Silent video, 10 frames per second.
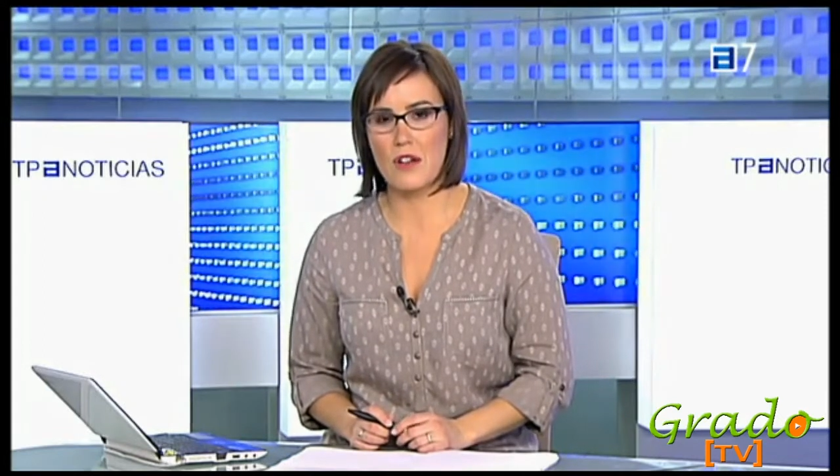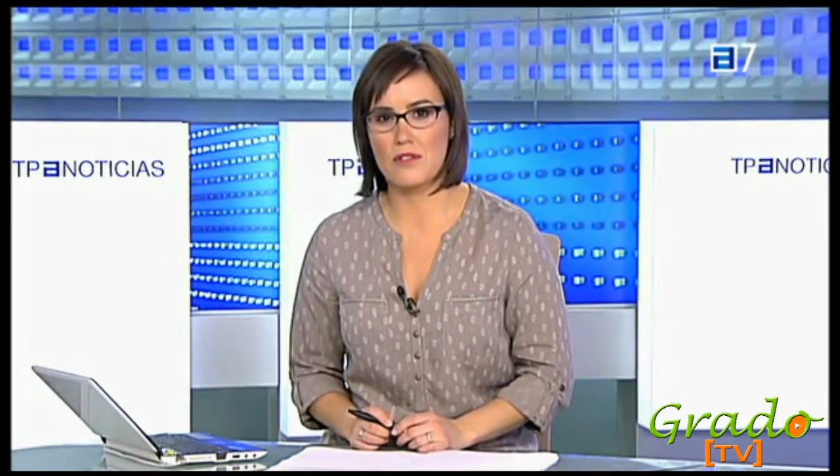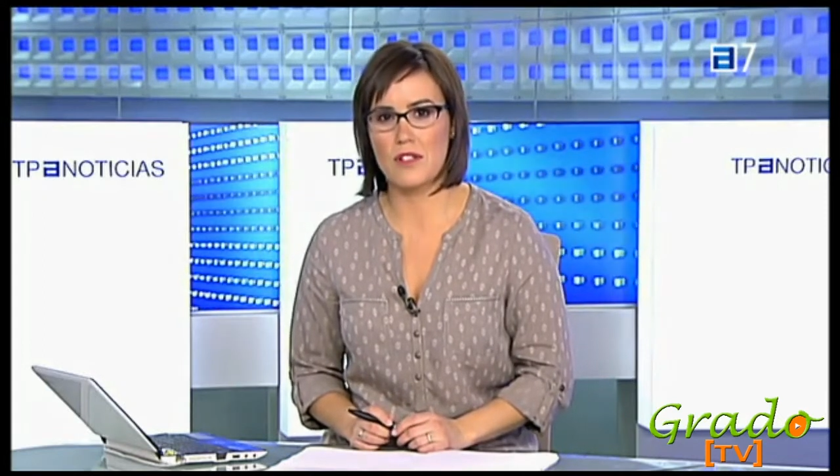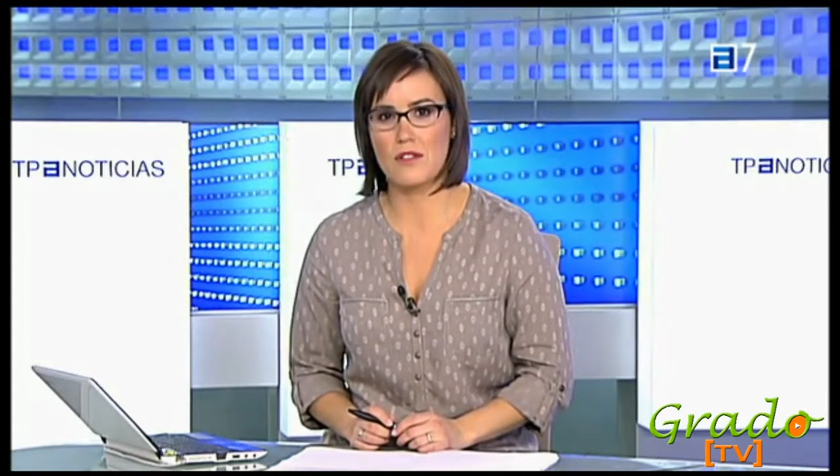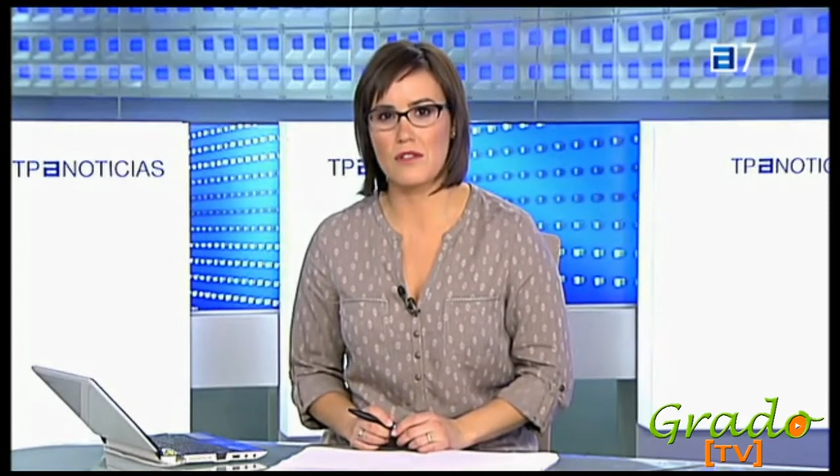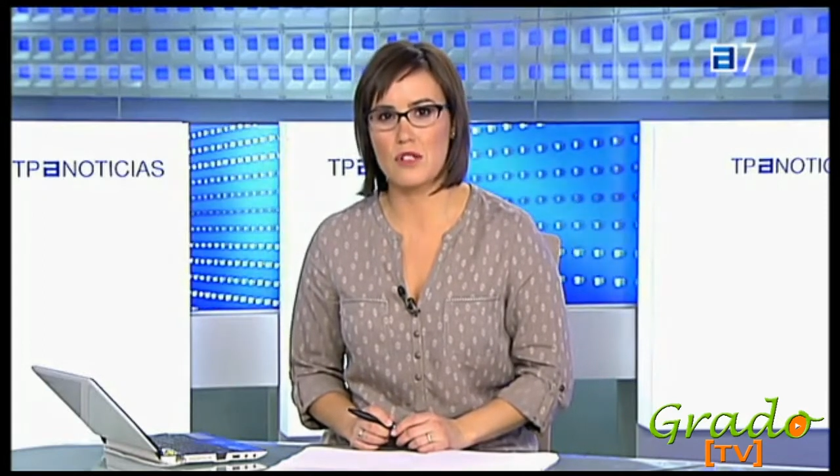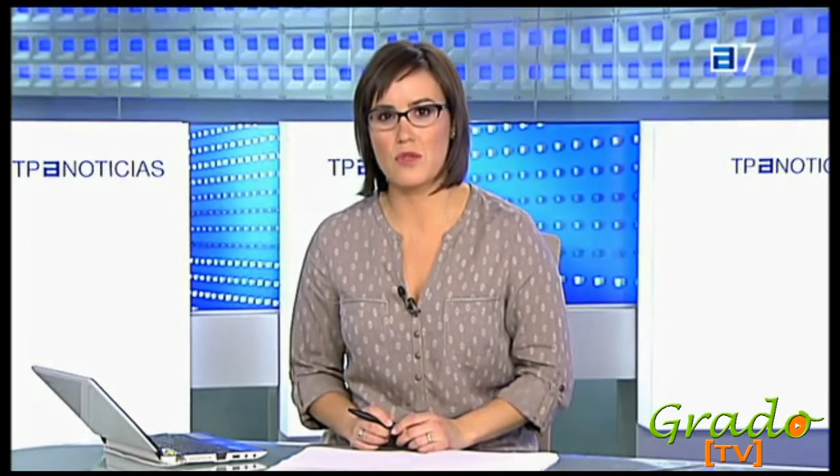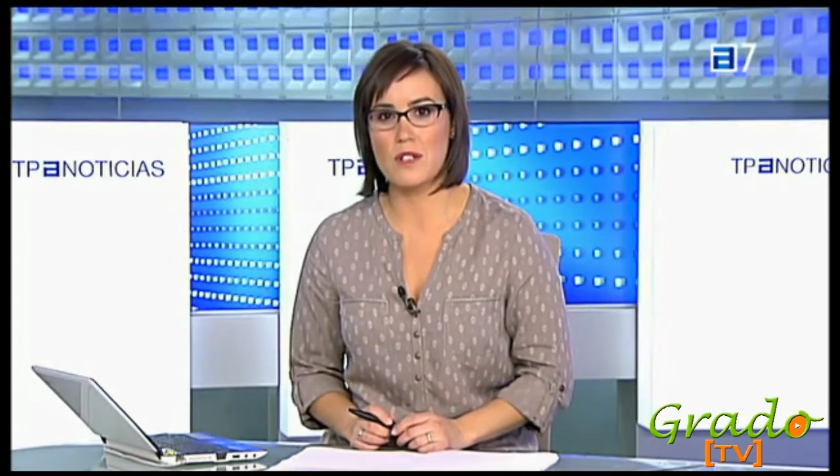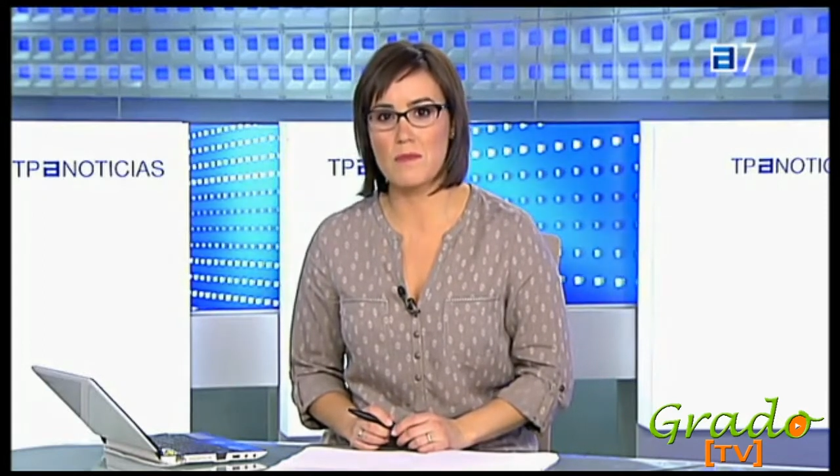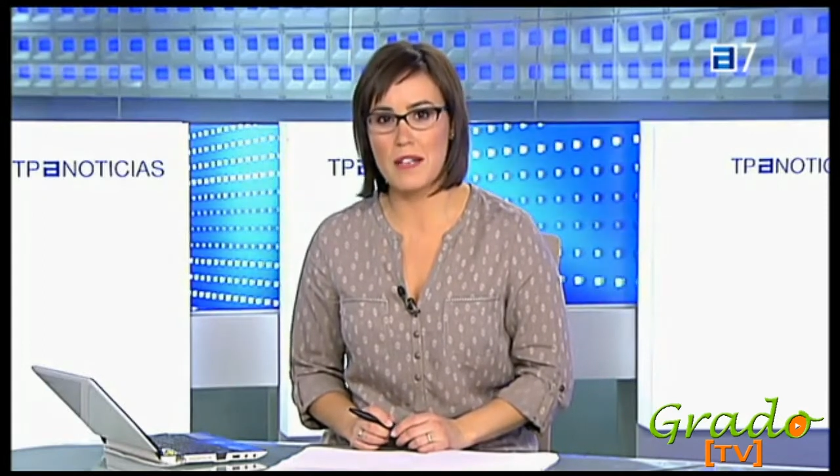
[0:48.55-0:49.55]
contado que
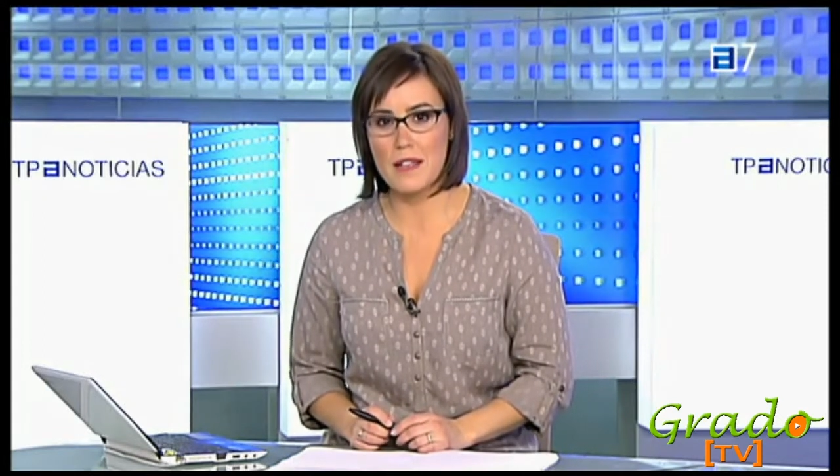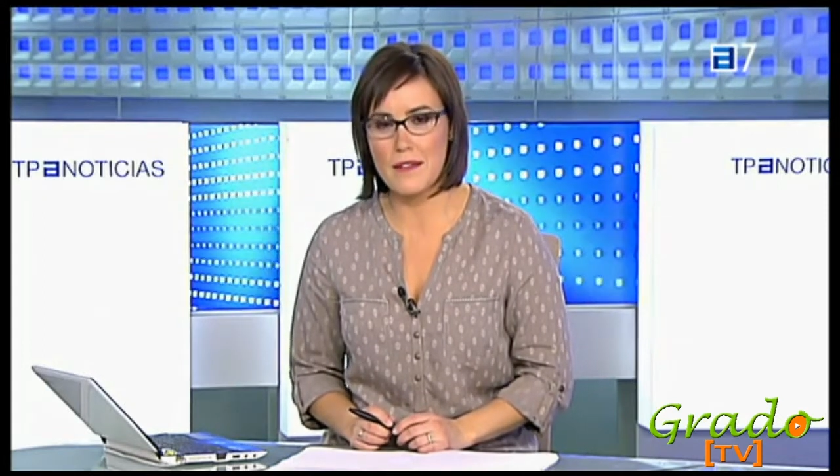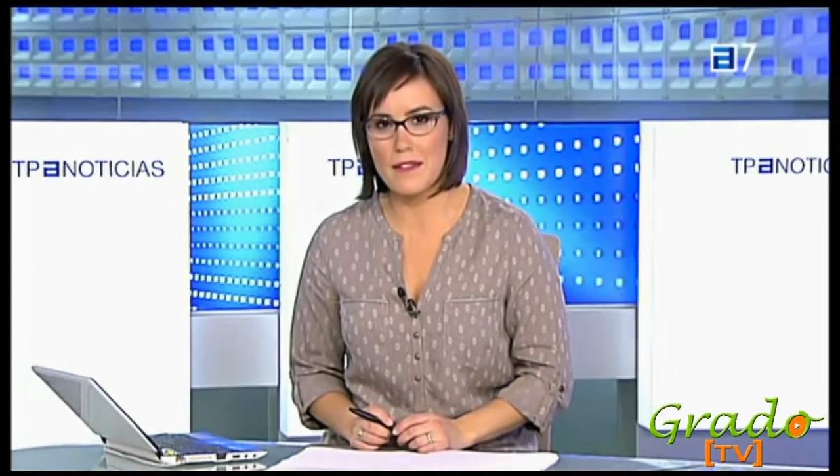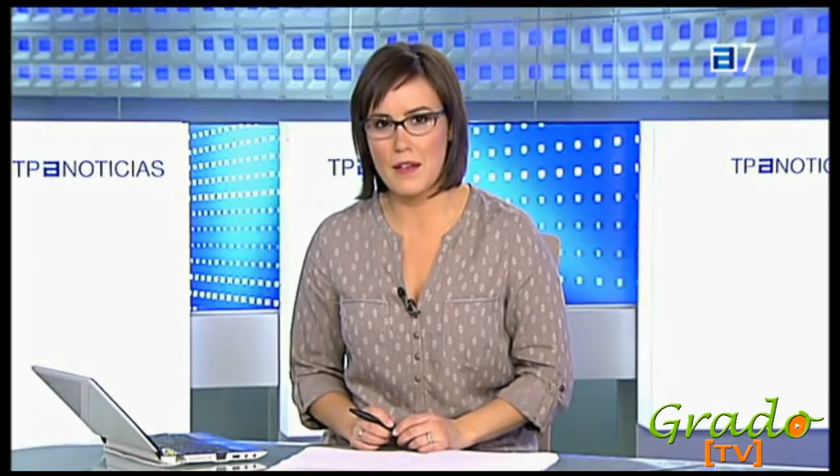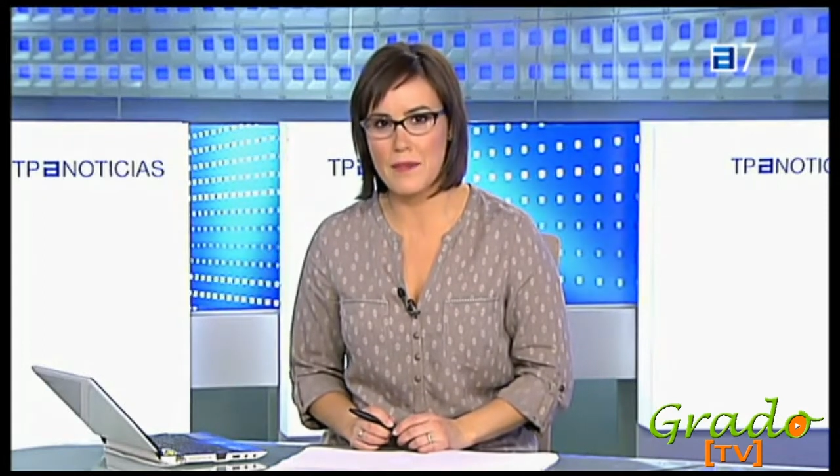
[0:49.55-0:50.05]
su experiencia